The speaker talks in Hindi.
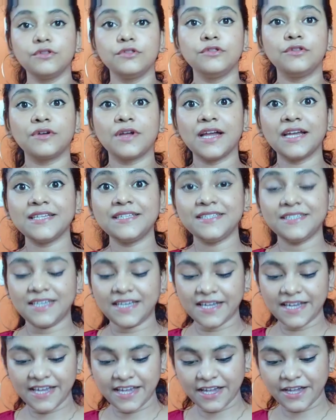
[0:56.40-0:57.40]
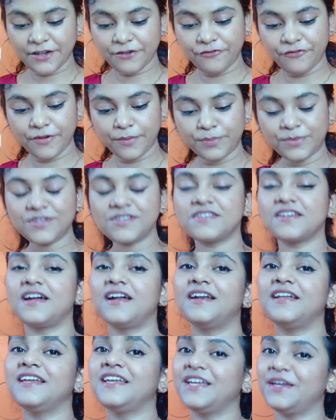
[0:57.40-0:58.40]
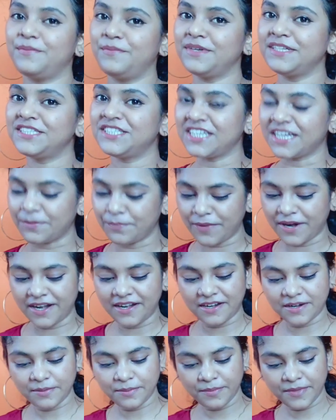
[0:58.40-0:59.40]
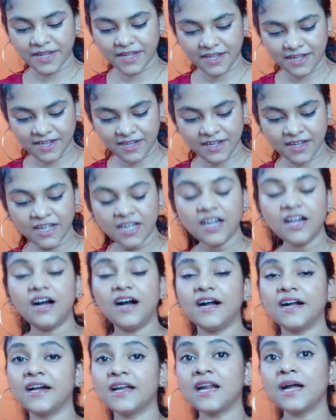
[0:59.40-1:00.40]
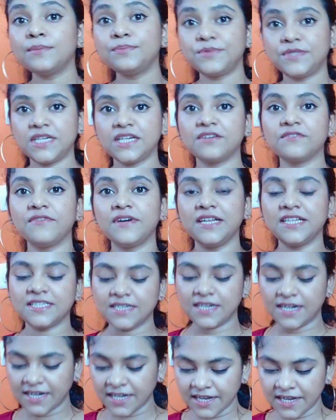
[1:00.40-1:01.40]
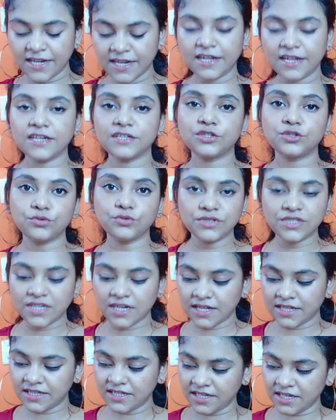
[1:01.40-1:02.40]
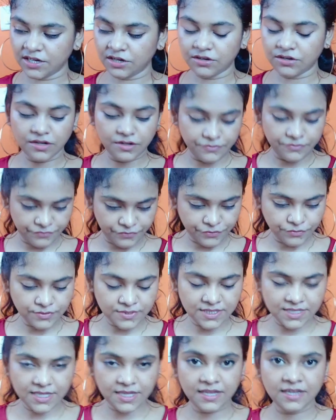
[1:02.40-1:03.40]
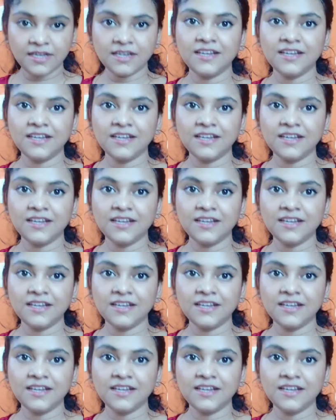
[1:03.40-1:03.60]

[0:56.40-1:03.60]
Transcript: तो गैज ये है फिफ्थ साड़ी ये भी चेक पैटर्न में है अगर आप चेक वाली साड़ी लेने का सोच रहे थे और कंफ्यूज थे